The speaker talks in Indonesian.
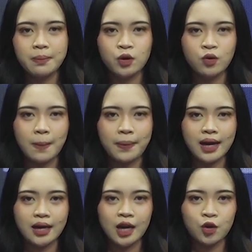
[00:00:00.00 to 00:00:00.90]
menyulap
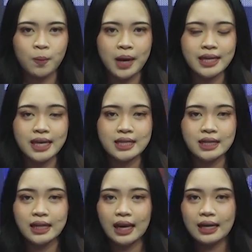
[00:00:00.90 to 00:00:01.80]
pekarangan rumahnya
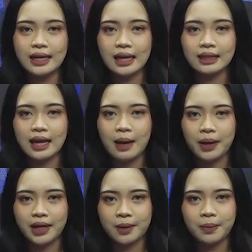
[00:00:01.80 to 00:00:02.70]
jadi ladang
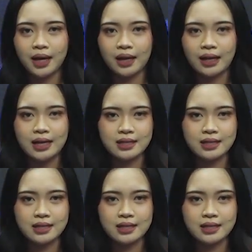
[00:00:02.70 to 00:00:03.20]
tanaman herbal.